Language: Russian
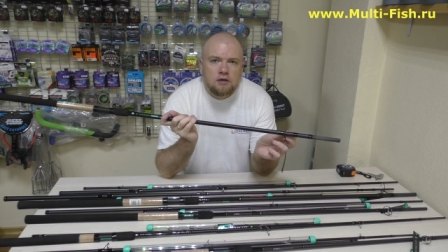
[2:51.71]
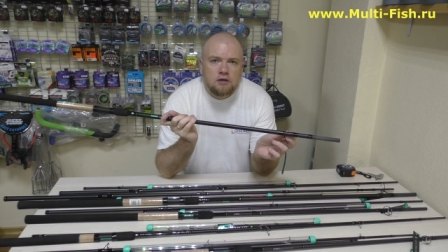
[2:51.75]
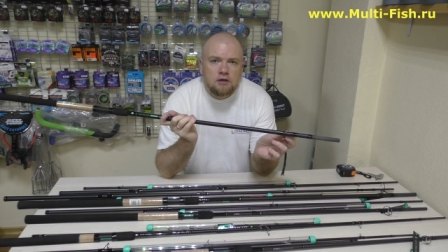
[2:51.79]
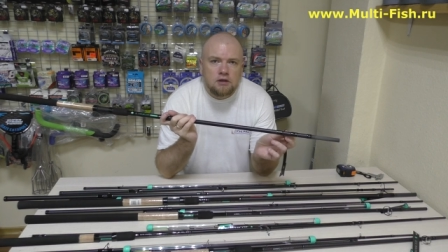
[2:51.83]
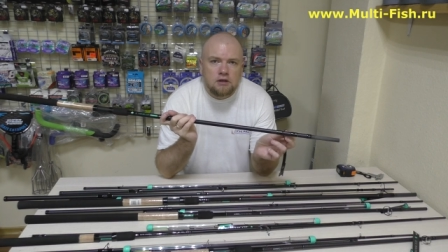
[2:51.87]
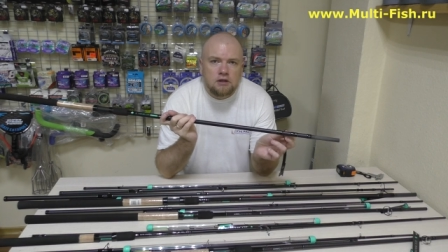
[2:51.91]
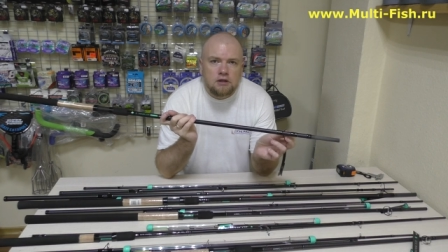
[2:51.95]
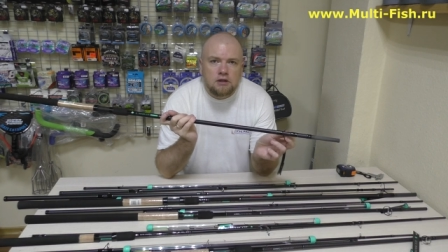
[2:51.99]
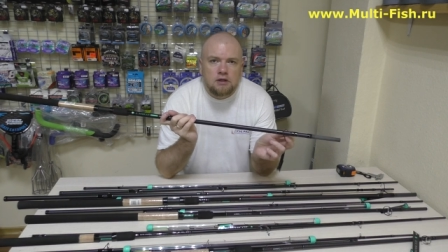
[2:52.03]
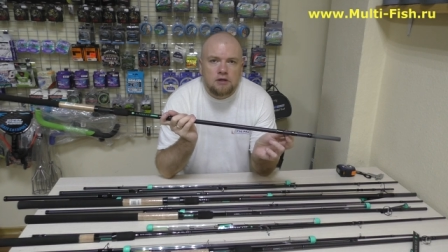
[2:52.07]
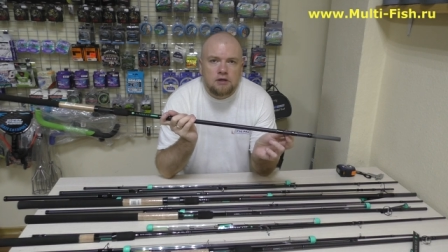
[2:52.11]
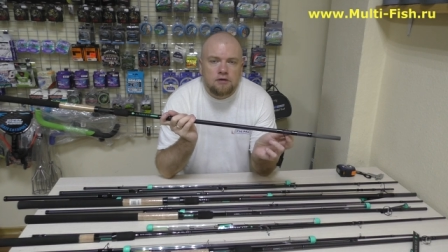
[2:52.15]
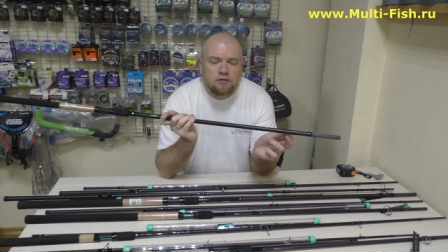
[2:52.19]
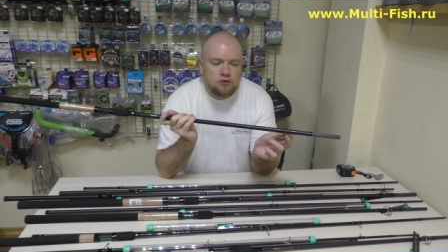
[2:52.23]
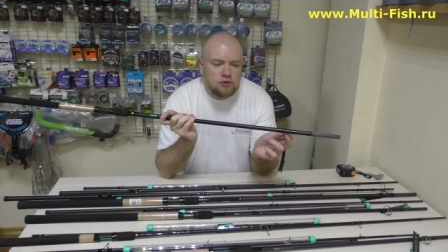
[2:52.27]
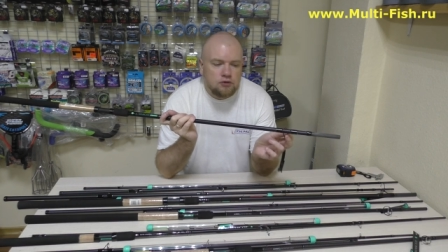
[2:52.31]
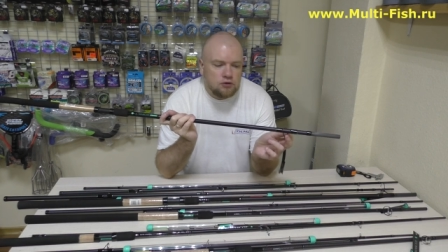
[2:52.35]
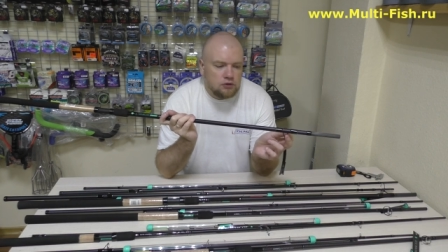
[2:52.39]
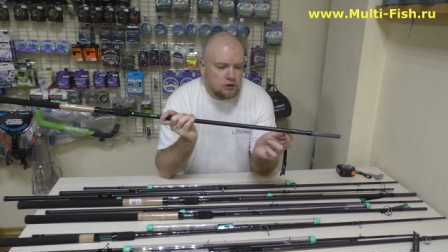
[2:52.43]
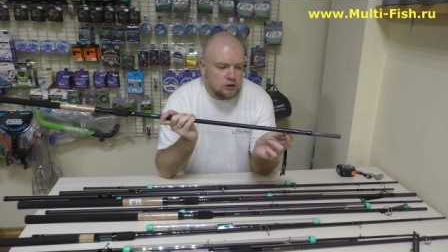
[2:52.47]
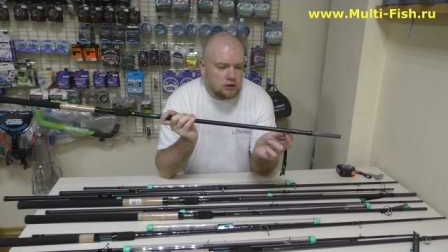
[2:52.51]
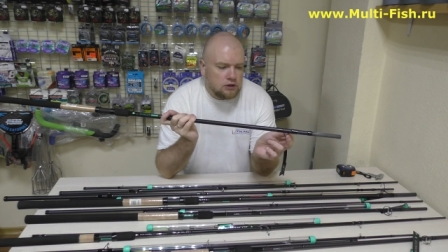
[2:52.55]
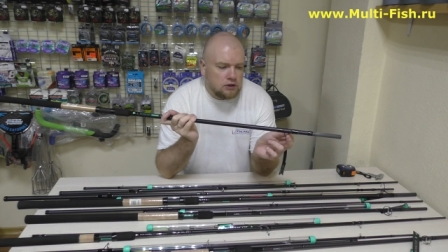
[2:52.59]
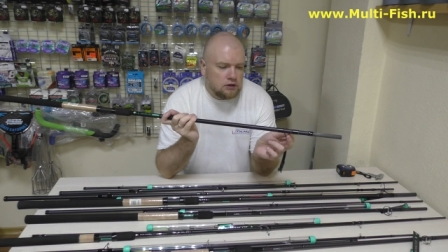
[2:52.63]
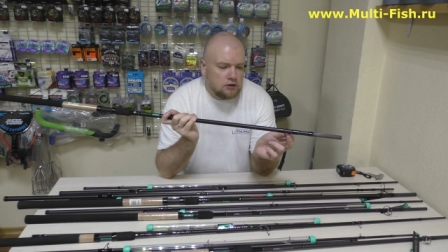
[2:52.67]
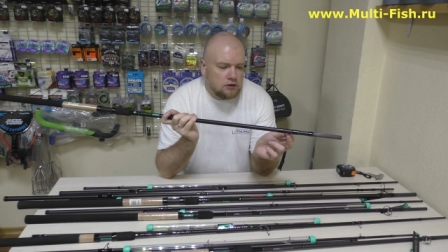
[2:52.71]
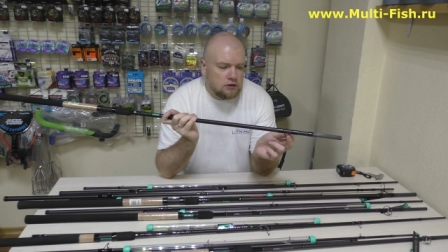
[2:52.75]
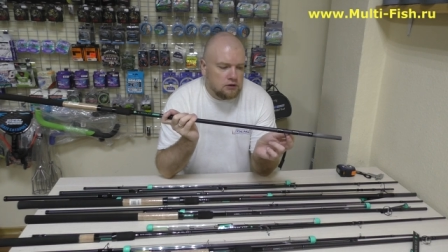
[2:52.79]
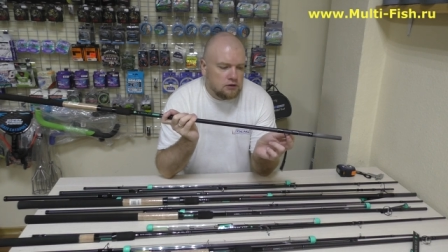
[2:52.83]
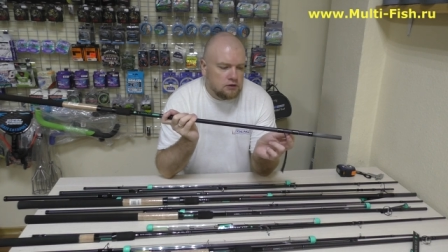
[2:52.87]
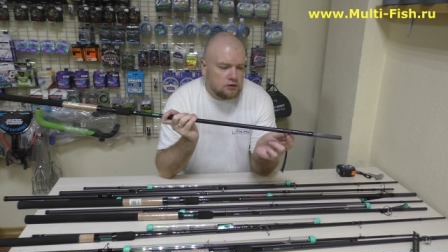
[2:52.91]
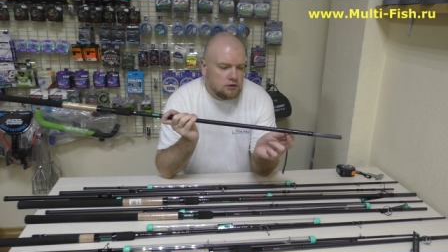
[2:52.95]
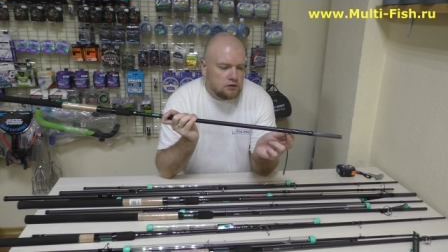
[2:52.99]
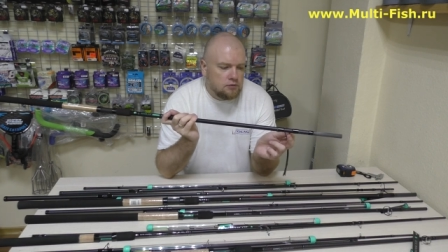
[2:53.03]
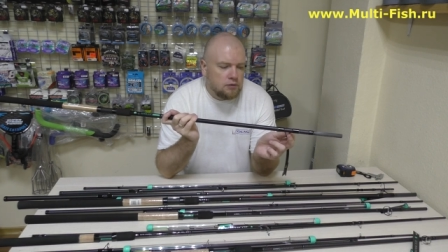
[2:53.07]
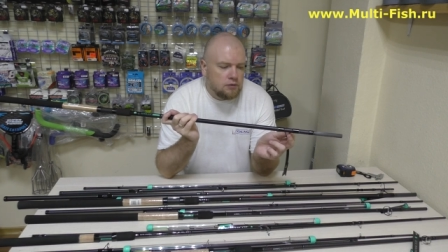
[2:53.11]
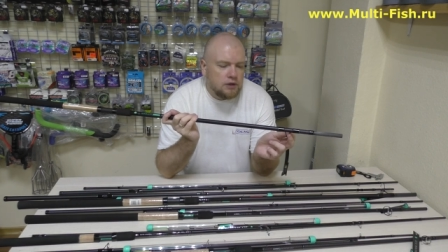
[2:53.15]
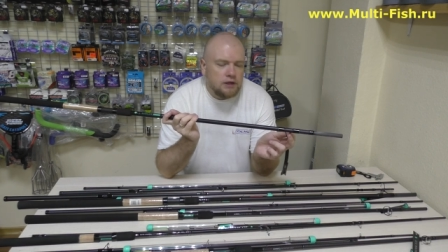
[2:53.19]
это все-таки
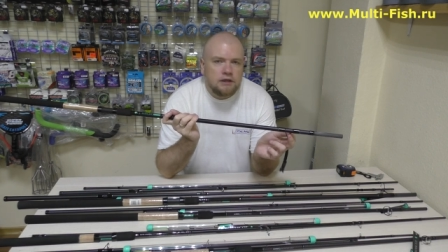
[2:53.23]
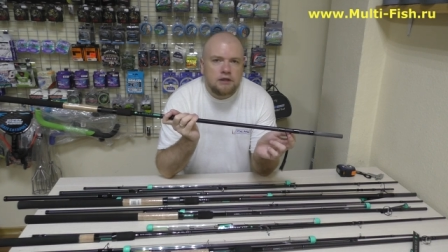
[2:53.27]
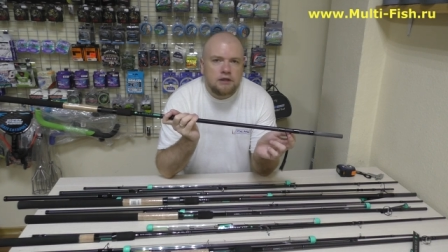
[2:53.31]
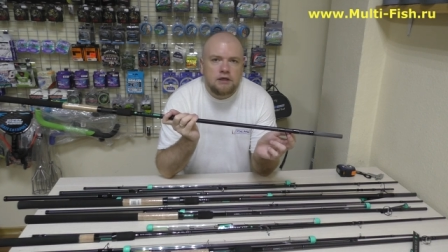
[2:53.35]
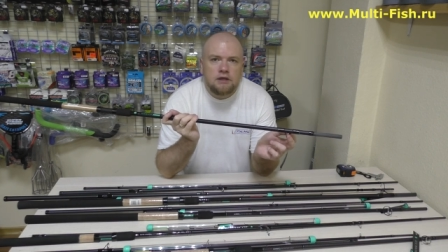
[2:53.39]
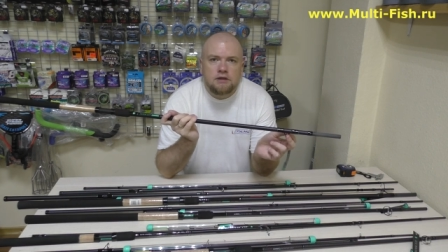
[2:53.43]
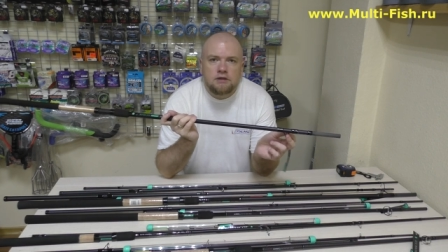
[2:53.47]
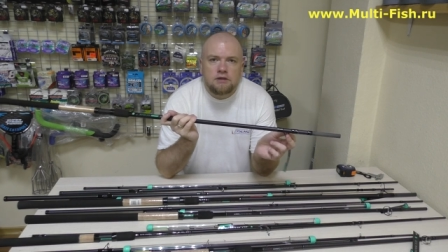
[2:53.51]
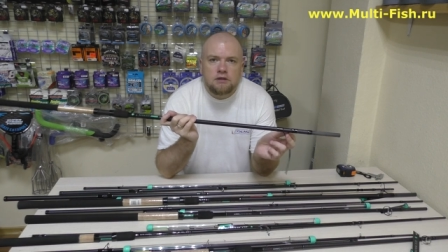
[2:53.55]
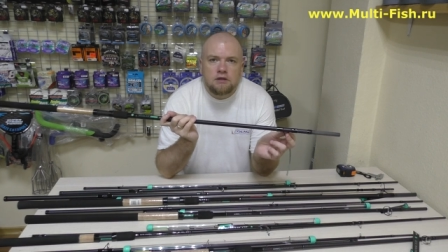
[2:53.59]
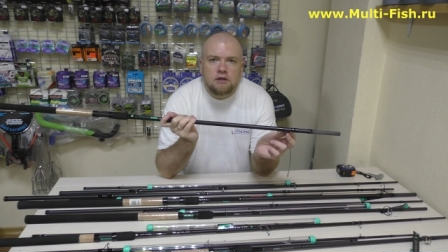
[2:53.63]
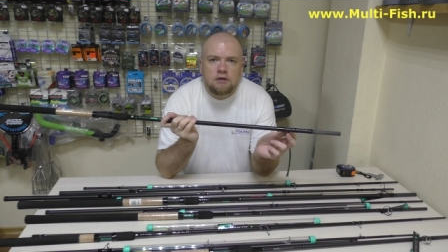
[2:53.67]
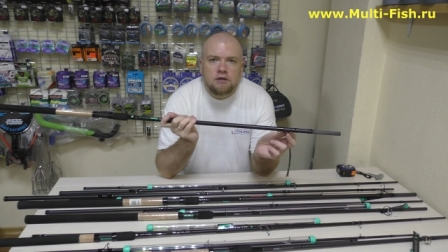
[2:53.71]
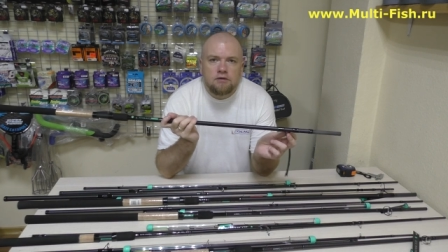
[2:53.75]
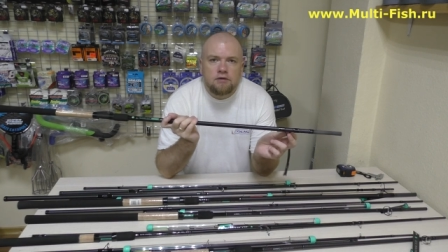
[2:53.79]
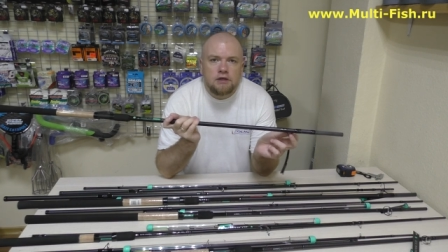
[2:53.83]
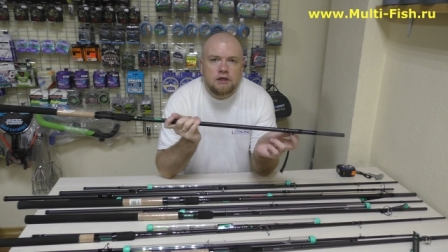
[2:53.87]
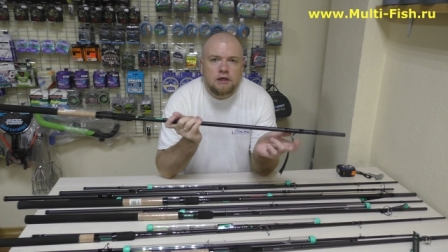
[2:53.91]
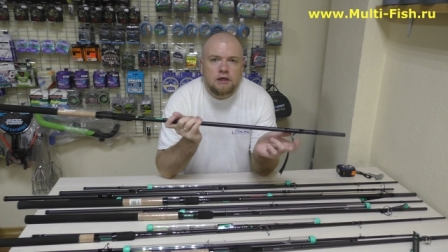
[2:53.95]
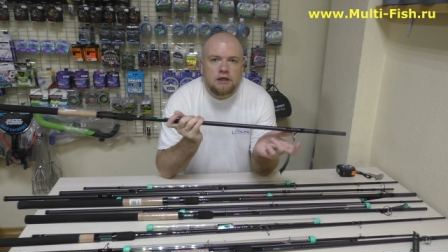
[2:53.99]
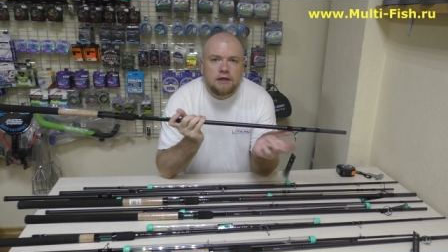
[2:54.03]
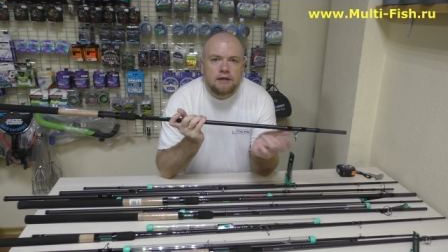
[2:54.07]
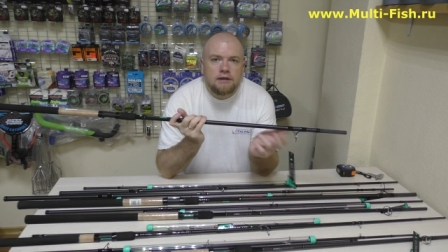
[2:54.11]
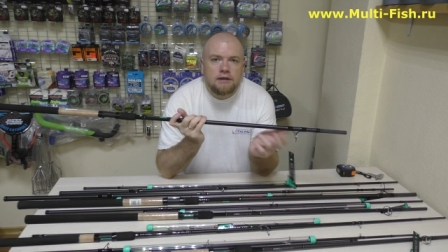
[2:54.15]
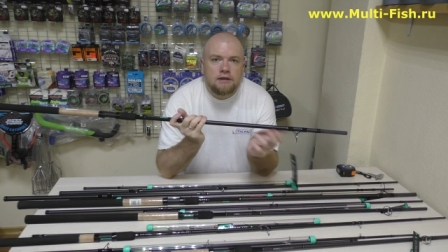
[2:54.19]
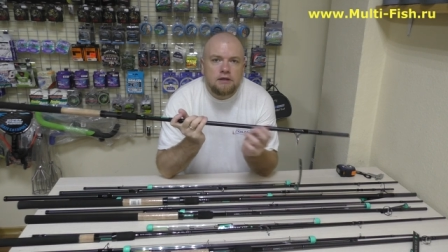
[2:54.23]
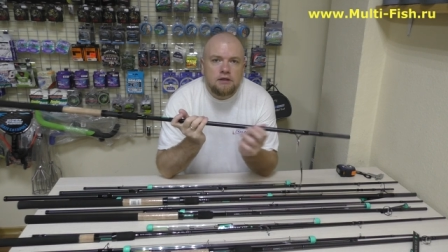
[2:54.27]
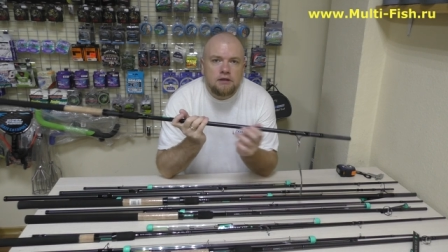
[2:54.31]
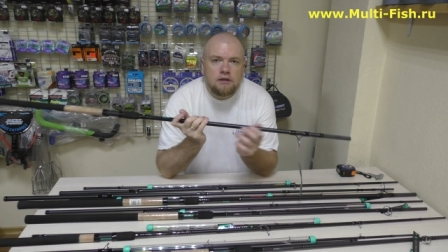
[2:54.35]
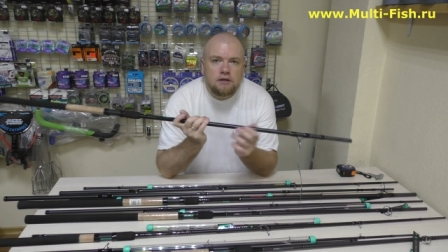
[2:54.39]
маркетинговые ходы,